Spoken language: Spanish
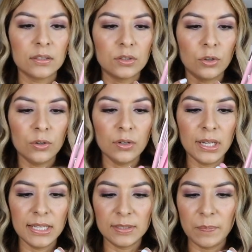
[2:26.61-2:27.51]

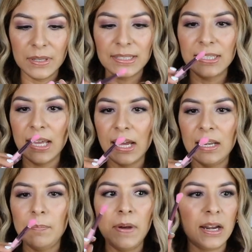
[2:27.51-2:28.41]
son
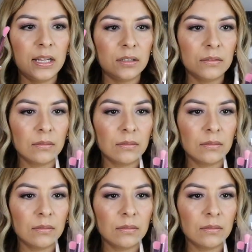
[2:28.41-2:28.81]
especial para